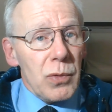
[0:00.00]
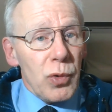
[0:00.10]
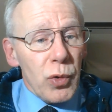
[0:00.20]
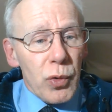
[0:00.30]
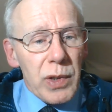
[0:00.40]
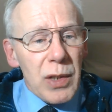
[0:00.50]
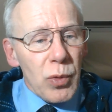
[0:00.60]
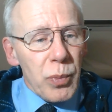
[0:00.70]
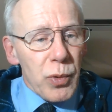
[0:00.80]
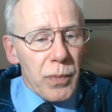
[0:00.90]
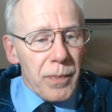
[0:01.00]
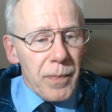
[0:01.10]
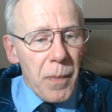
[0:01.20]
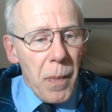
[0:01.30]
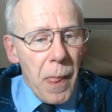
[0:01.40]
d'eau iodée non plus.
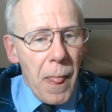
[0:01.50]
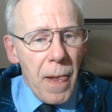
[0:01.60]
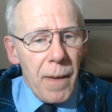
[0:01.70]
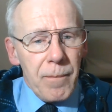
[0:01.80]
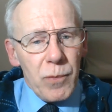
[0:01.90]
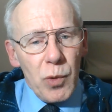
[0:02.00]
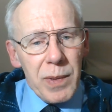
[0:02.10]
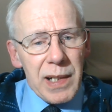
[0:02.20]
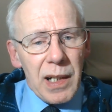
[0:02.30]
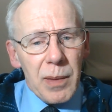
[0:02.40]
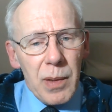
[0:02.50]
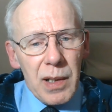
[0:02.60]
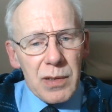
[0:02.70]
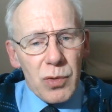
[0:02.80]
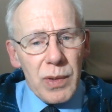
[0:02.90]
De manière
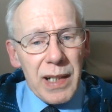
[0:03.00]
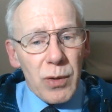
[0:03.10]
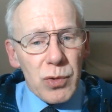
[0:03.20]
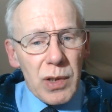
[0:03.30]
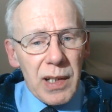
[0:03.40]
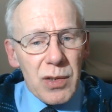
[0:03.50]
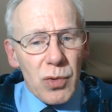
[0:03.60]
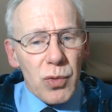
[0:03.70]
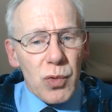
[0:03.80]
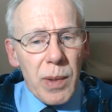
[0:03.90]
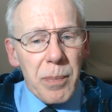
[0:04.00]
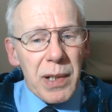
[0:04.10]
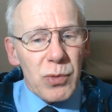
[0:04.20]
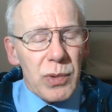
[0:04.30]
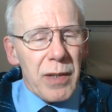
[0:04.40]
à ce que les concentrations ne soient
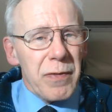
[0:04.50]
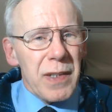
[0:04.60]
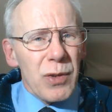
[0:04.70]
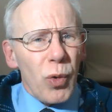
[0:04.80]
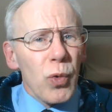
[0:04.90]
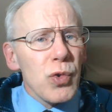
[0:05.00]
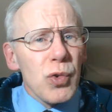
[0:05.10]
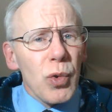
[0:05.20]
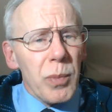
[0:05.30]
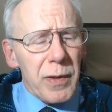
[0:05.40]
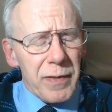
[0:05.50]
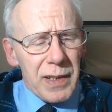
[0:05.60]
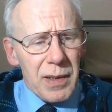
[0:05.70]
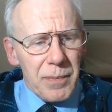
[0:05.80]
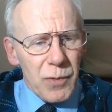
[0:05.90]
pas tout à fait trop sombres, en
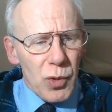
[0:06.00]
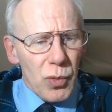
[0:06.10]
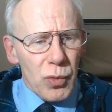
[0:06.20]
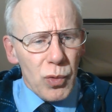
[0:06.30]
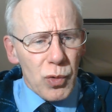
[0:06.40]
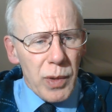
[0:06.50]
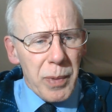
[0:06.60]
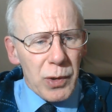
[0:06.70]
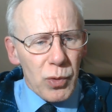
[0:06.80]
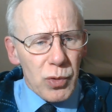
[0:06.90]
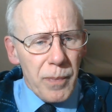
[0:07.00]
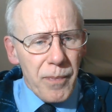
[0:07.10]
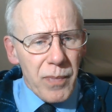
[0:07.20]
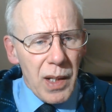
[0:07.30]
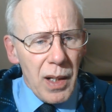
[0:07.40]
fait. Ne, pas trop sombres.
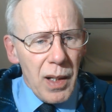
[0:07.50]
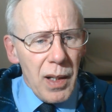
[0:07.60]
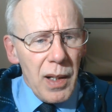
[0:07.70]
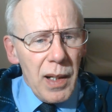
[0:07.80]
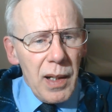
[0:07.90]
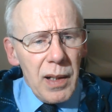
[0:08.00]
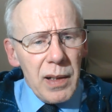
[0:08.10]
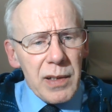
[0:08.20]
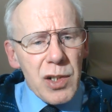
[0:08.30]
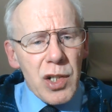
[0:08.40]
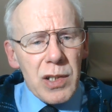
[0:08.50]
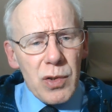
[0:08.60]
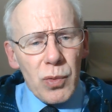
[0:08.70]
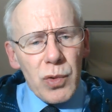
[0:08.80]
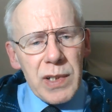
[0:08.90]
La
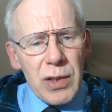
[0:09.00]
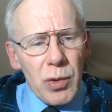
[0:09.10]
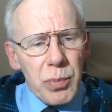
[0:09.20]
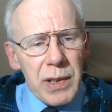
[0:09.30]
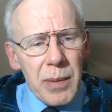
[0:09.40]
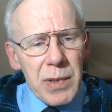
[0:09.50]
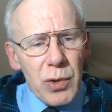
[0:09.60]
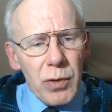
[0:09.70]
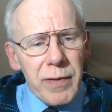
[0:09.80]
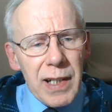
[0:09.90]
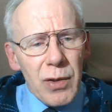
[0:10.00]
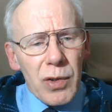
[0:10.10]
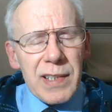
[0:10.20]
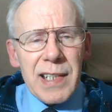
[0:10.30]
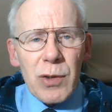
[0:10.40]
digestion de cet emploi d'amidon va
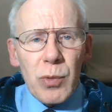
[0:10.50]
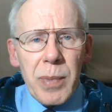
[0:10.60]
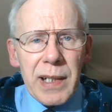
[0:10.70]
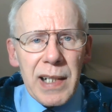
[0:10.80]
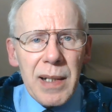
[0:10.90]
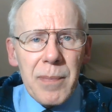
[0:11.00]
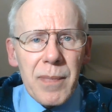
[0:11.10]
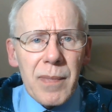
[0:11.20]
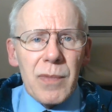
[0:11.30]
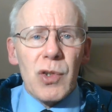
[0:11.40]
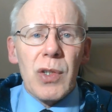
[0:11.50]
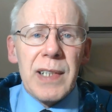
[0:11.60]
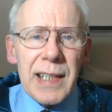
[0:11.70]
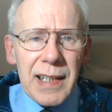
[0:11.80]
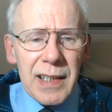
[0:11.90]
alors s'accompagner d'un
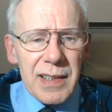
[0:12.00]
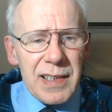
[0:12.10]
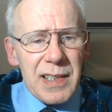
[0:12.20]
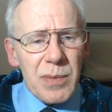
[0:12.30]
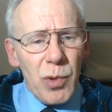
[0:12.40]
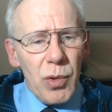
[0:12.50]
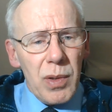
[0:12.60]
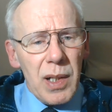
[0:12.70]
éclaircissement